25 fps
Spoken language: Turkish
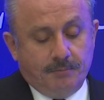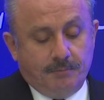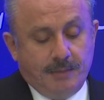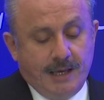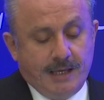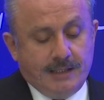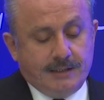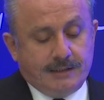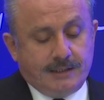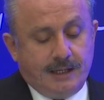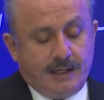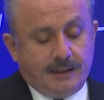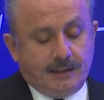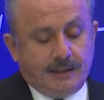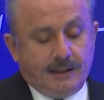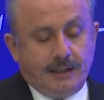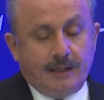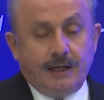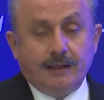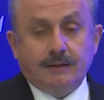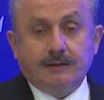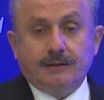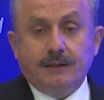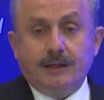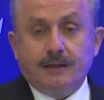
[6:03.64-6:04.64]
benzer
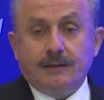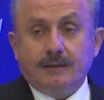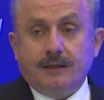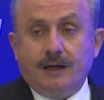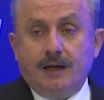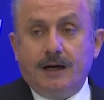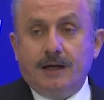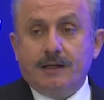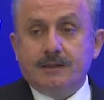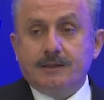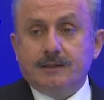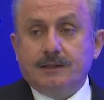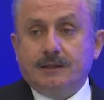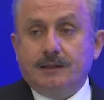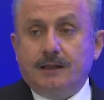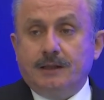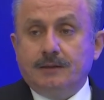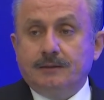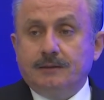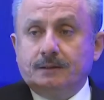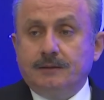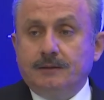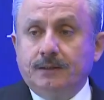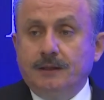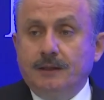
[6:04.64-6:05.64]
karakter
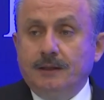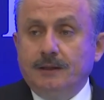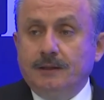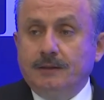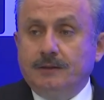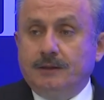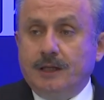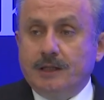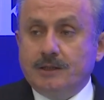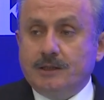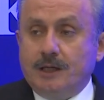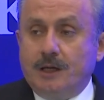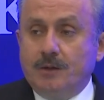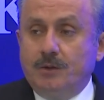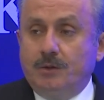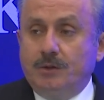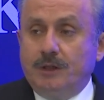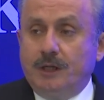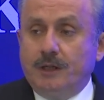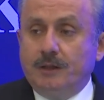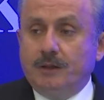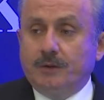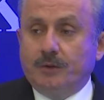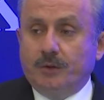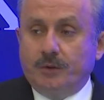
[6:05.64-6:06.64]
arızalarının
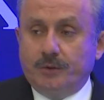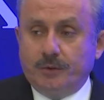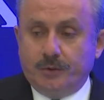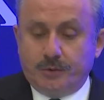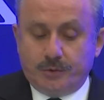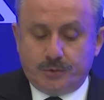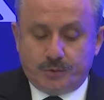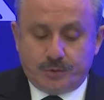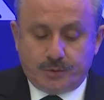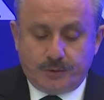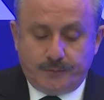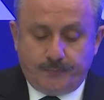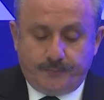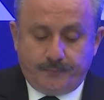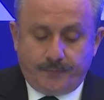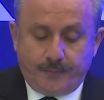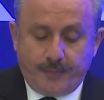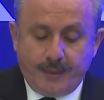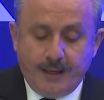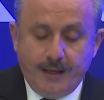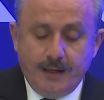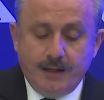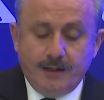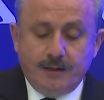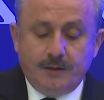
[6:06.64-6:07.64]
tezahürlerini görüyoruz.
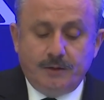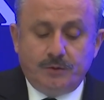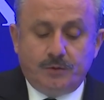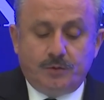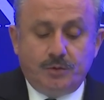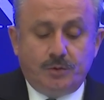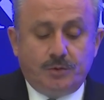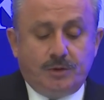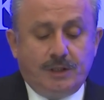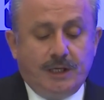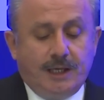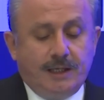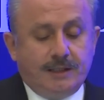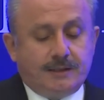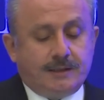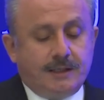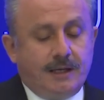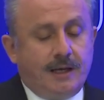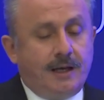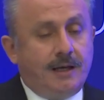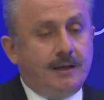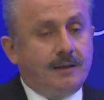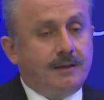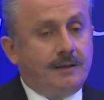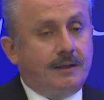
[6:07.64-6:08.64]
Türkiye
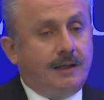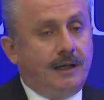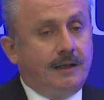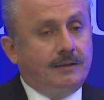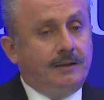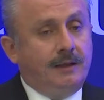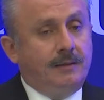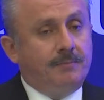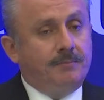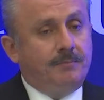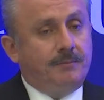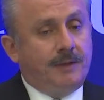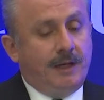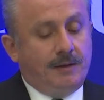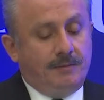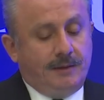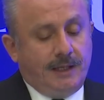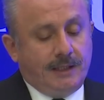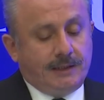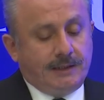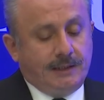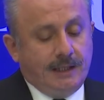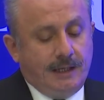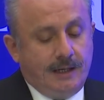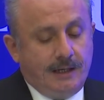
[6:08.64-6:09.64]
ise kadim
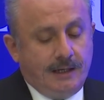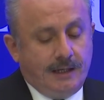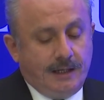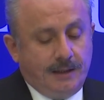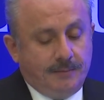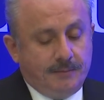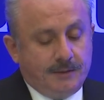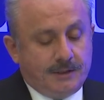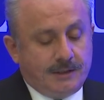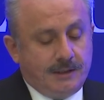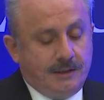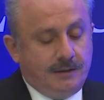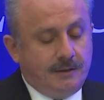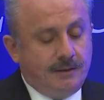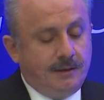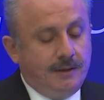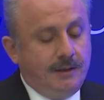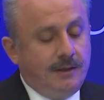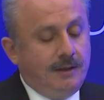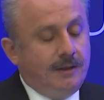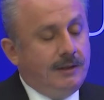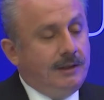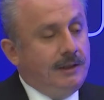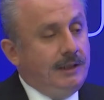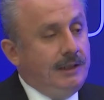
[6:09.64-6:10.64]
devlet geleneğimizin
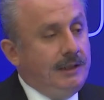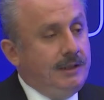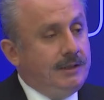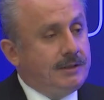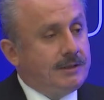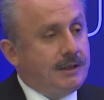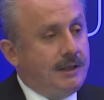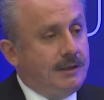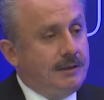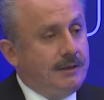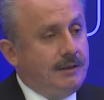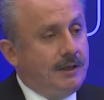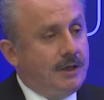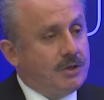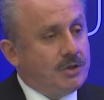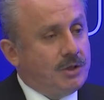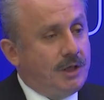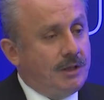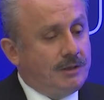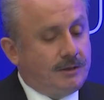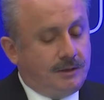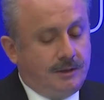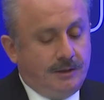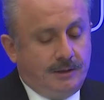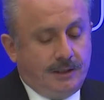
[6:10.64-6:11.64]
insanı
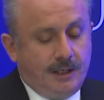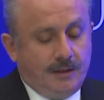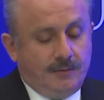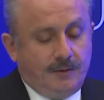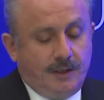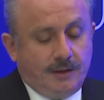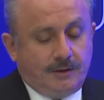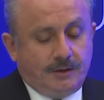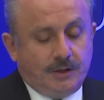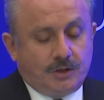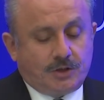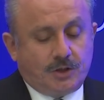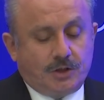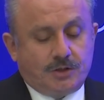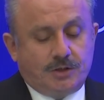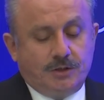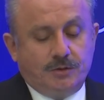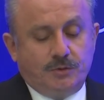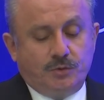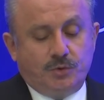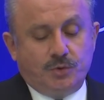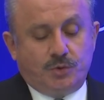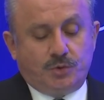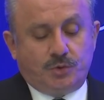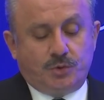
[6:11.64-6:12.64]
yaşat ki devlet
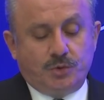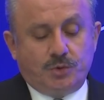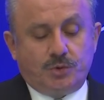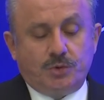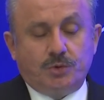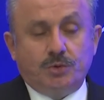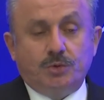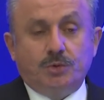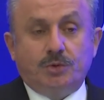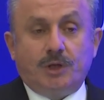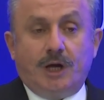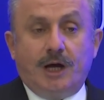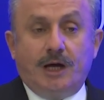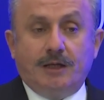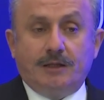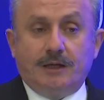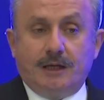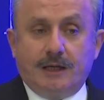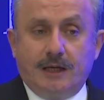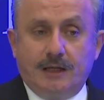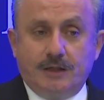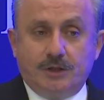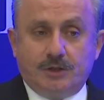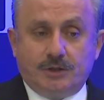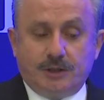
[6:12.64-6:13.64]
yaşasın düsturunu daha da
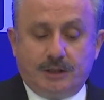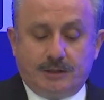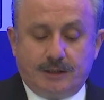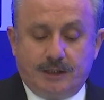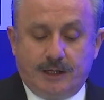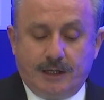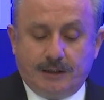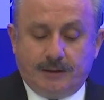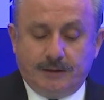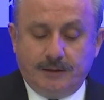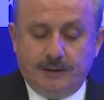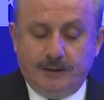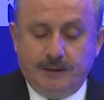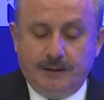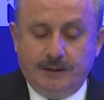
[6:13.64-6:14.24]
genişleterek